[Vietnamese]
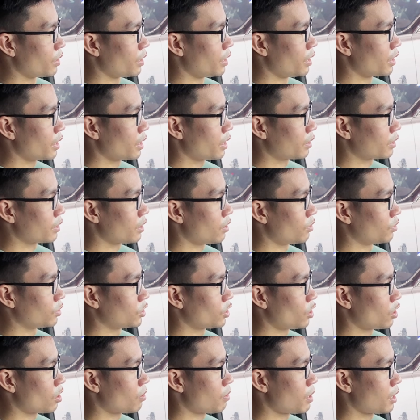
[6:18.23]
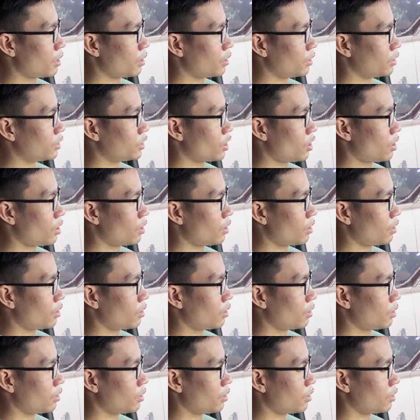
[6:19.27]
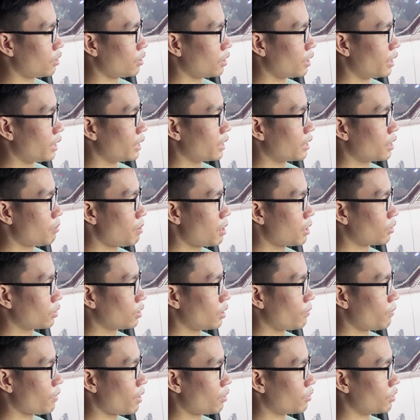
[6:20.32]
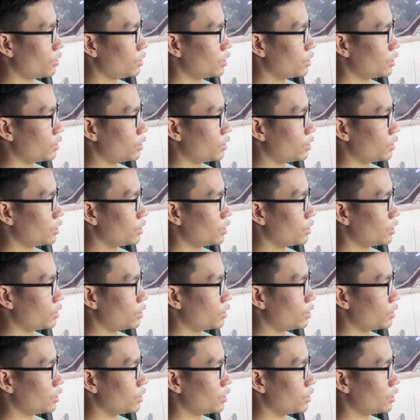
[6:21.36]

hiển thị khác nhau cho các bạn lựa chọn. Đây, các bạn có thể vào